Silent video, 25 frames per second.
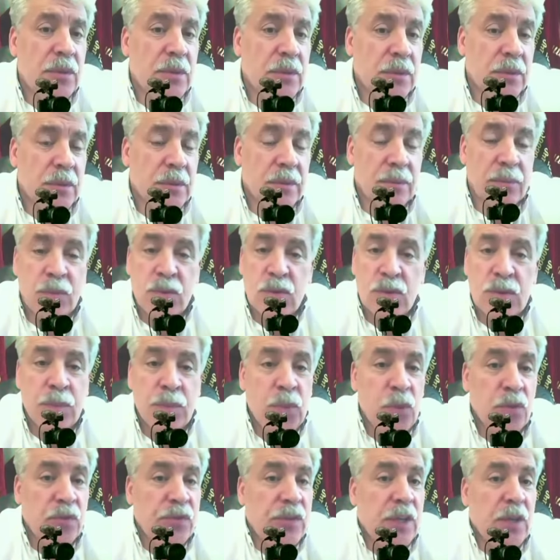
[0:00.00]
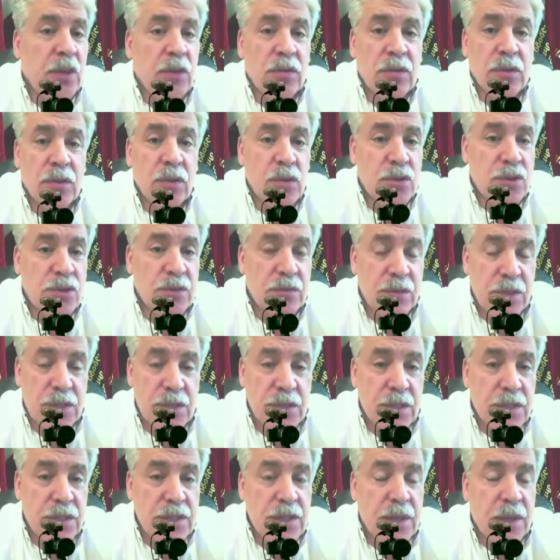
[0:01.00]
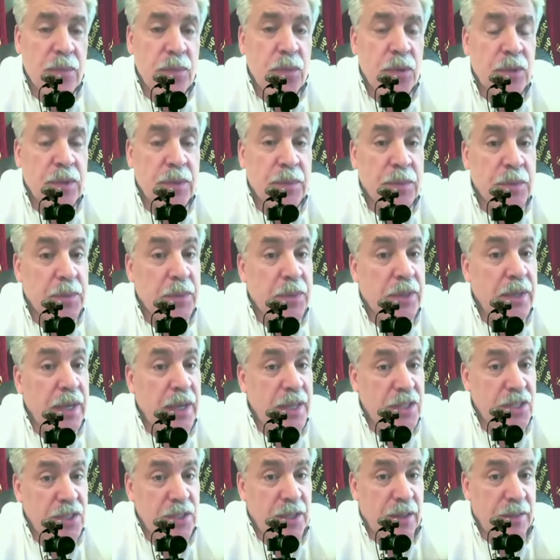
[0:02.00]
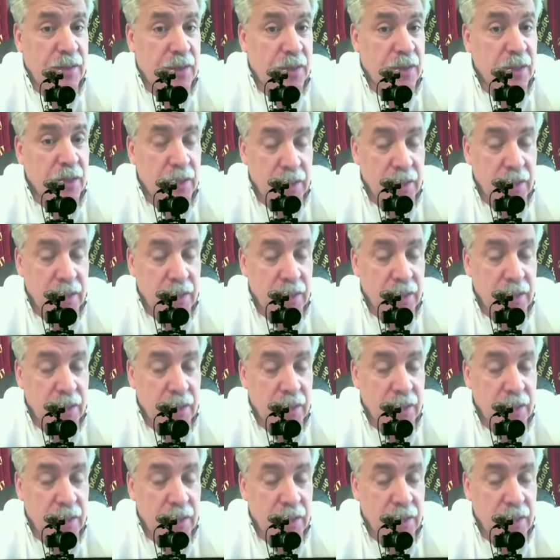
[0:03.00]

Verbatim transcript: Мы уже полвторого ночи вышли из аэропорта, и подбегает человек.